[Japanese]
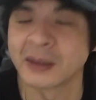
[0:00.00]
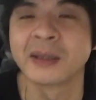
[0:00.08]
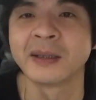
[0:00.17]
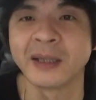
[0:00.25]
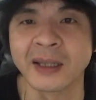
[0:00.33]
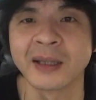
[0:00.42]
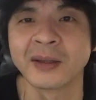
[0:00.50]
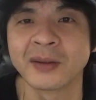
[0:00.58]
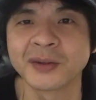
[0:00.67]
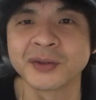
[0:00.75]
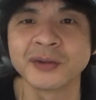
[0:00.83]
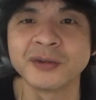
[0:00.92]
ね、
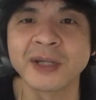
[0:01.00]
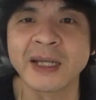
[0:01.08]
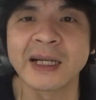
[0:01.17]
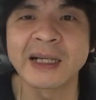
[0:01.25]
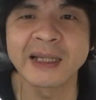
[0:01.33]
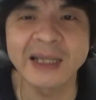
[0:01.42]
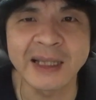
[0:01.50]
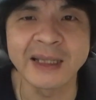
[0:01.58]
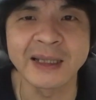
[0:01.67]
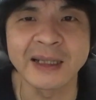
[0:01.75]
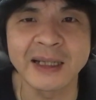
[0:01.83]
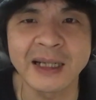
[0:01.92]
保証を受けられな
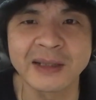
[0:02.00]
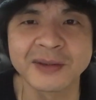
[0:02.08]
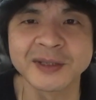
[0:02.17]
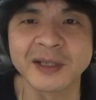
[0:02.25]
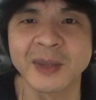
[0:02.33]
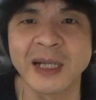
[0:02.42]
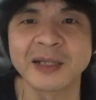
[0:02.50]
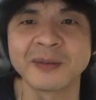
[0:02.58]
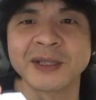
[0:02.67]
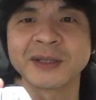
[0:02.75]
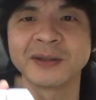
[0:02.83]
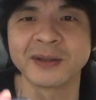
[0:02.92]
い可能性もあり
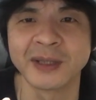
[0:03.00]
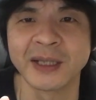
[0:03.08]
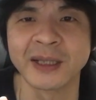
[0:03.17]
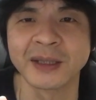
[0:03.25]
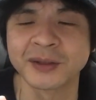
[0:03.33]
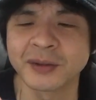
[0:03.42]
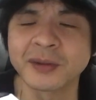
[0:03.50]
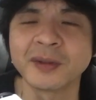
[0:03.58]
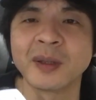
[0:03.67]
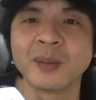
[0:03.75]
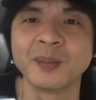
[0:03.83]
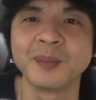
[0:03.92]
ますので、ちょっと
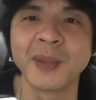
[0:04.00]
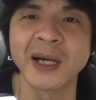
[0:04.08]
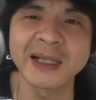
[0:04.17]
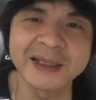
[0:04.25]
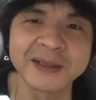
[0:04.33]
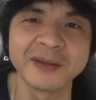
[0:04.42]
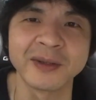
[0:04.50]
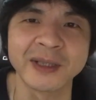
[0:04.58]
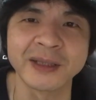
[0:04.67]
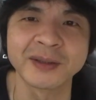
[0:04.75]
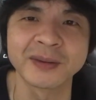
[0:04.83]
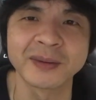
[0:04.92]
ね、ばらすのは
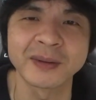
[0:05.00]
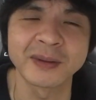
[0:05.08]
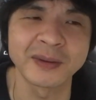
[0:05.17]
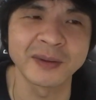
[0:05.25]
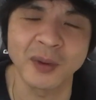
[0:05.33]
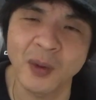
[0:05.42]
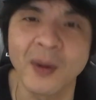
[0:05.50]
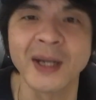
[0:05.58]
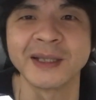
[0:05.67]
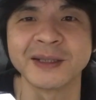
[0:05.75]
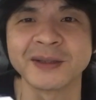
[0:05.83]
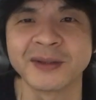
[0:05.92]
ね、ちょっと
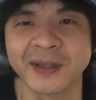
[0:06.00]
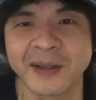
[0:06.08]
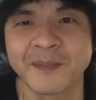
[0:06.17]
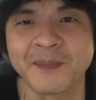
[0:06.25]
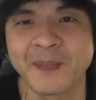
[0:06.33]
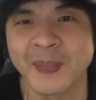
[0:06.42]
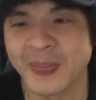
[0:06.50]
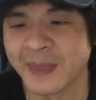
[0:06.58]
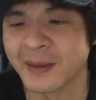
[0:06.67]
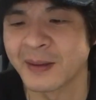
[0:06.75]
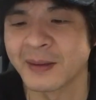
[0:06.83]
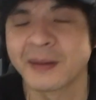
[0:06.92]
怖いんですよね
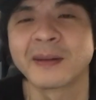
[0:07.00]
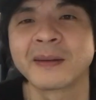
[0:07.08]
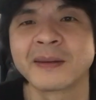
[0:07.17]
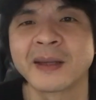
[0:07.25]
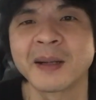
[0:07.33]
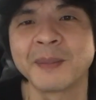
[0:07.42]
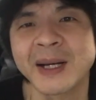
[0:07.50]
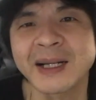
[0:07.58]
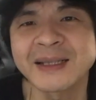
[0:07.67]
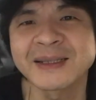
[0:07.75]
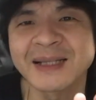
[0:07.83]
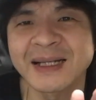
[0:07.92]
だからば
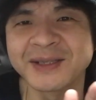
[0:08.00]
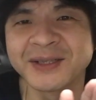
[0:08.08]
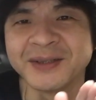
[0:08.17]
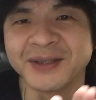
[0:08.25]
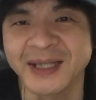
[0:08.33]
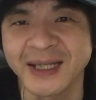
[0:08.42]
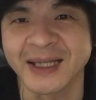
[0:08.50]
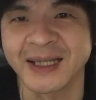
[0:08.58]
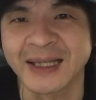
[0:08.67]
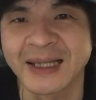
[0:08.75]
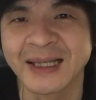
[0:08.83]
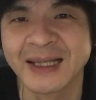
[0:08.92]
らさず
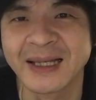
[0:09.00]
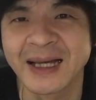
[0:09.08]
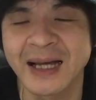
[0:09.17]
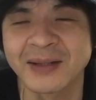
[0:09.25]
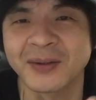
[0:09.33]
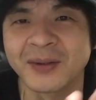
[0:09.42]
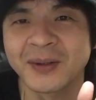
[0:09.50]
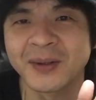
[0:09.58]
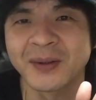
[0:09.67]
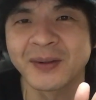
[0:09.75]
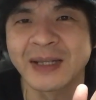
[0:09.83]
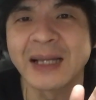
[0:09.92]
にあ
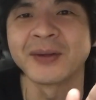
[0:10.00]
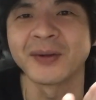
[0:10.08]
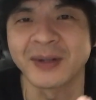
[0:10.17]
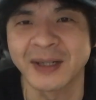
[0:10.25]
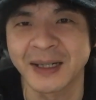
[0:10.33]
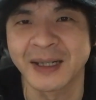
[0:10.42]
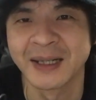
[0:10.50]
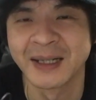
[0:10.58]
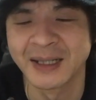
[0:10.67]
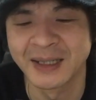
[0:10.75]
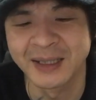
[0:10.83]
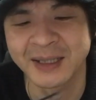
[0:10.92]
のなんとか
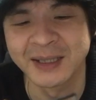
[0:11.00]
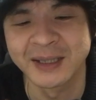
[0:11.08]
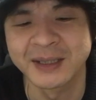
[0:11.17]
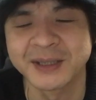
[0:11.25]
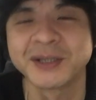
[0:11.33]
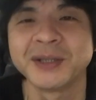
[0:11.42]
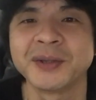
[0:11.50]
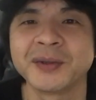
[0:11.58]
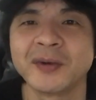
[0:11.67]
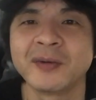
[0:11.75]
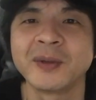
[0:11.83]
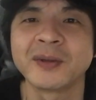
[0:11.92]
しよう
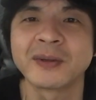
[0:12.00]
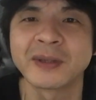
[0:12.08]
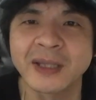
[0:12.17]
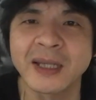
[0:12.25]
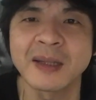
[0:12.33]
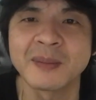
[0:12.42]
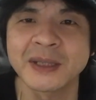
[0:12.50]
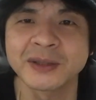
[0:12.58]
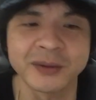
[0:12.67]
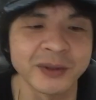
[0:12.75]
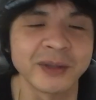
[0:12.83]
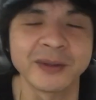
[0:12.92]
と思ってまあ
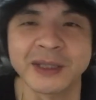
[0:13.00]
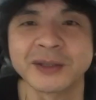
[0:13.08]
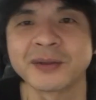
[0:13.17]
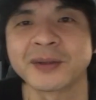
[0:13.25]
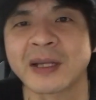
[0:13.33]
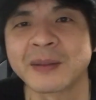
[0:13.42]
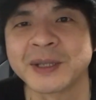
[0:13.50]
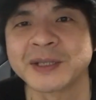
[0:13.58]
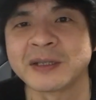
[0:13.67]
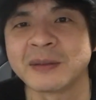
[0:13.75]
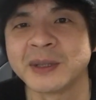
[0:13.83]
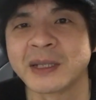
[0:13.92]
それをねちょっと試
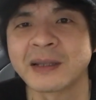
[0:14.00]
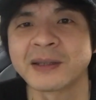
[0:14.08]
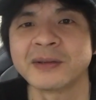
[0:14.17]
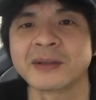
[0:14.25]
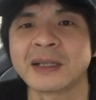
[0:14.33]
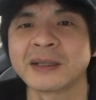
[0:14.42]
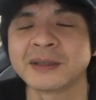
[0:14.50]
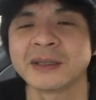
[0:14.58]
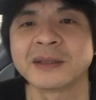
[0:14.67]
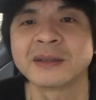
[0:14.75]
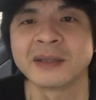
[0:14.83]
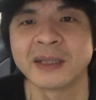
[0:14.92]
してみたっていう感じ
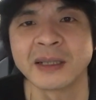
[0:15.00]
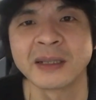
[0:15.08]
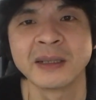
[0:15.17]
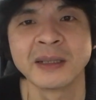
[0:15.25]
ですね